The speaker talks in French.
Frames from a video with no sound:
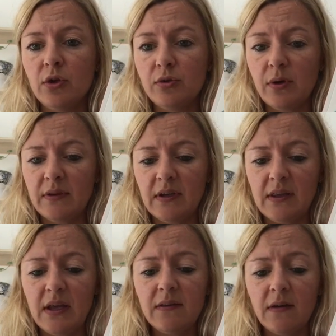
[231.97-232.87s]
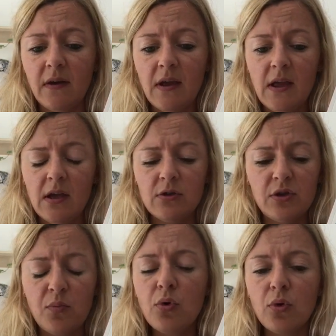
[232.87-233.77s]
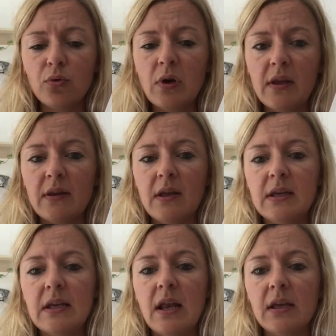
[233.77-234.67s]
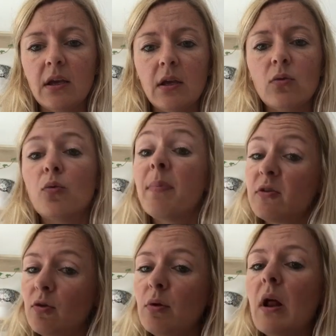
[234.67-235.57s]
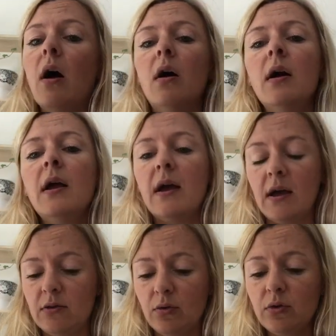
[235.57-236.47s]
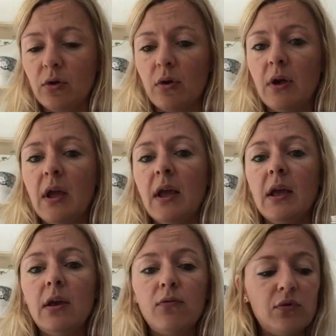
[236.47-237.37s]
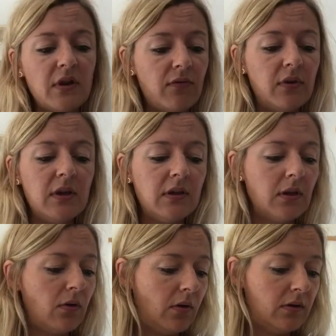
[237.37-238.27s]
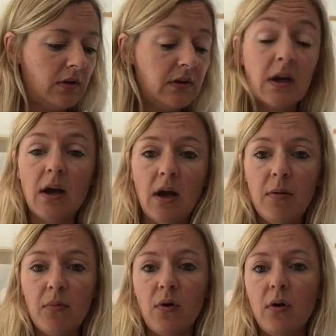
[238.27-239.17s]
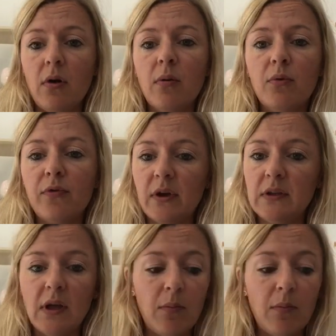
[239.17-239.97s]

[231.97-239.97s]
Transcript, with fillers: sur Internet je ne sais plus le nom de la nana qui l'a écrit, donc pas celui-là, hein, un autre, et vous avez des, euh, diagrammes euh, pour faire des